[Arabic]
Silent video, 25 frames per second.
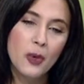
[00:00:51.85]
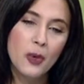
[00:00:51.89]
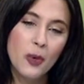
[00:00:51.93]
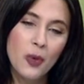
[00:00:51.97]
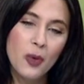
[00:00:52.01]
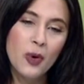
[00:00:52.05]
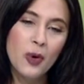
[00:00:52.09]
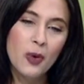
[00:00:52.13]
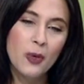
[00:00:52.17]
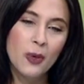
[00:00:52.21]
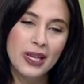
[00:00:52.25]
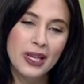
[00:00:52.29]

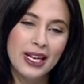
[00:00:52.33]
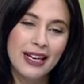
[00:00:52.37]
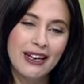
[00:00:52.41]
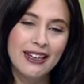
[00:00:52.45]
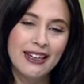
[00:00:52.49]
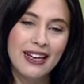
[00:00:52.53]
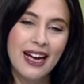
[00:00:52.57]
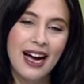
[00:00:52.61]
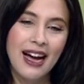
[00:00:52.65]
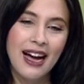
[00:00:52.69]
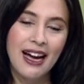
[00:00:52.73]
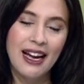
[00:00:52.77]
نقول
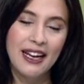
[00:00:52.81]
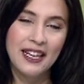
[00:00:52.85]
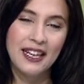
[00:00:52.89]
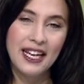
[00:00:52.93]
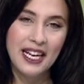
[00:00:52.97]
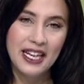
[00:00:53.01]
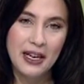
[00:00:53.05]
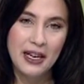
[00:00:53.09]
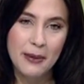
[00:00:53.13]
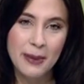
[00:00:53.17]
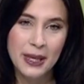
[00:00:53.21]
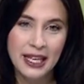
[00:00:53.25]
ونرجع
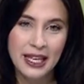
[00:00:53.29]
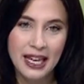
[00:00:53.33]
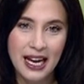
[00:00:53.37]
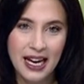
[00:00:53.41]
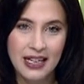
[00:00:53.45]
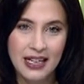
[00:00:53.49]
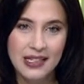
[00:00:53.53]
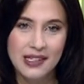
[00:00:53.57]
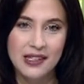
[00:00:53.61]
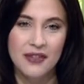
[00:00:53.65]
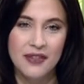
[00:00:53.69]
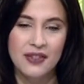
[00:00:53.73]
ان احنا
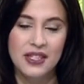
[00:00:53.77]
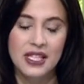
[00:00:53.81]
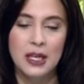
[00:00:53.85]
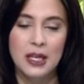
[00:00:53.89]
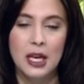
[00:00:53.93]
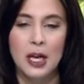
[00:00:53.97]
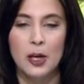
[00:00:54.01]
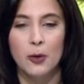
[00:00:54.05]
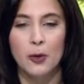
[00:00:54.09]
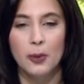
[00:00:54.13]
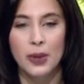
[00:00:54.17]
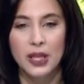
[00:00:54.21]
بنجهز
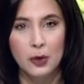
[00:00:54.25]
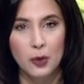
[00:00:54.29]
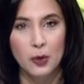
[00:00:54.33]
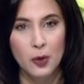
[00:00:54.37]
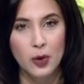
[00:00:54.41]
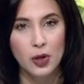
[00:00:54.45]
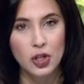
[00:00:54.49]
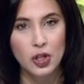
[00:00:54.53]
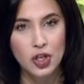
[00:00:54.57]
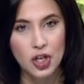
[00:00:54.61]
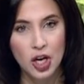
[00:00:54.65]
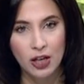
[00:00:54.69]
نفسنا
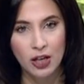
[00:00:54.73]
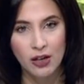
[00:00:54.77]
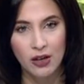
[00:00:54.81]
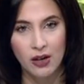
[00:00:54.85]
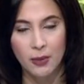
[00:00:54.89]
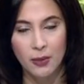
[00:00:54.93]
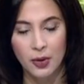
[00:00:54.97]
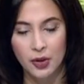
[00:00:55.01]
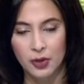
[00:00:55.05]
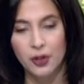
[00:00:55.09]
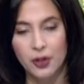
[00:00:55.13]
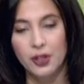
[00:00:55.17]
اليومين دول
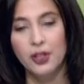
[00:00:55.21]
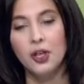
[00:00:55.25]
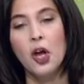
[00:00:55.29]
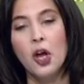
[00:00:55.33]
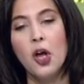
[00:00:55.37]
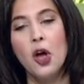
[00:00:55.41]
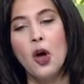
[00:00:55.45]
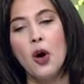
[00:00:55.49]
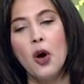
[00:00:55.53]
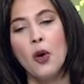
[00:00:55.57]
لشهر رمضان